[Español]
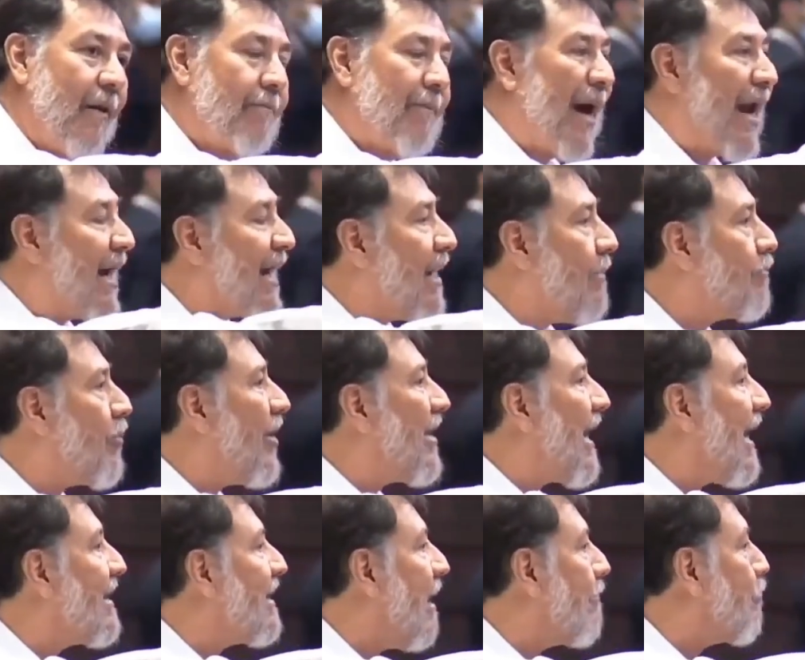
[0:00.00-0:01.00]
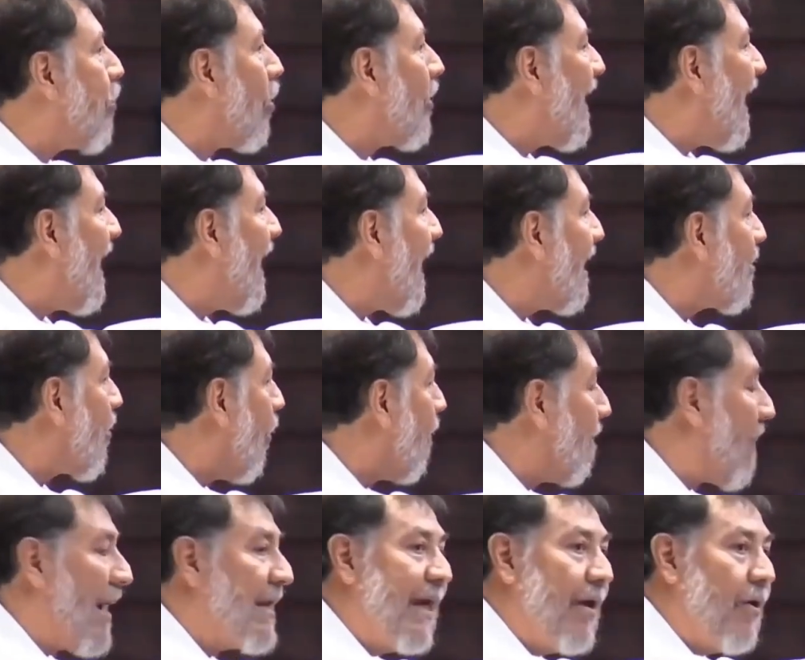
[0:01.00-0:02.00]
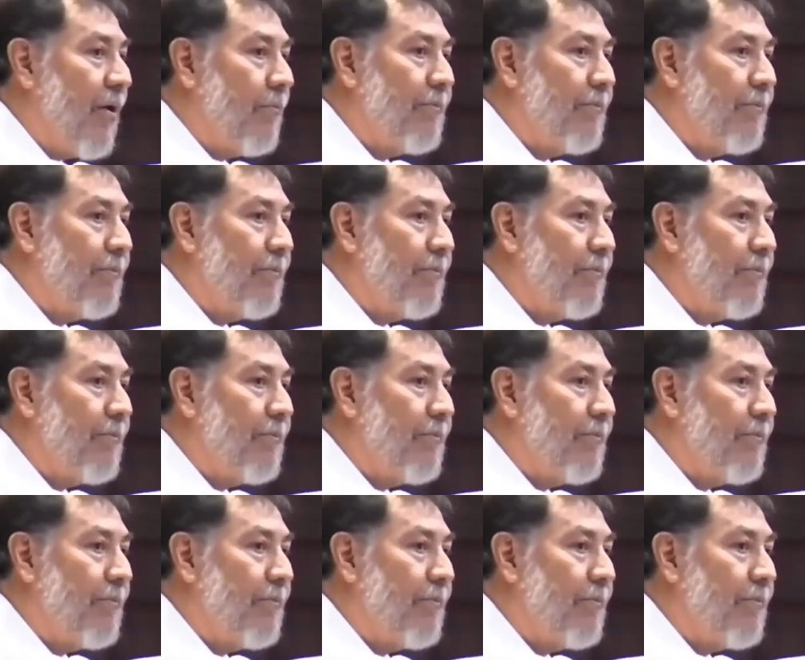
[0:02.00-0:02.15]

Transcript: para que puedan deponer al compañero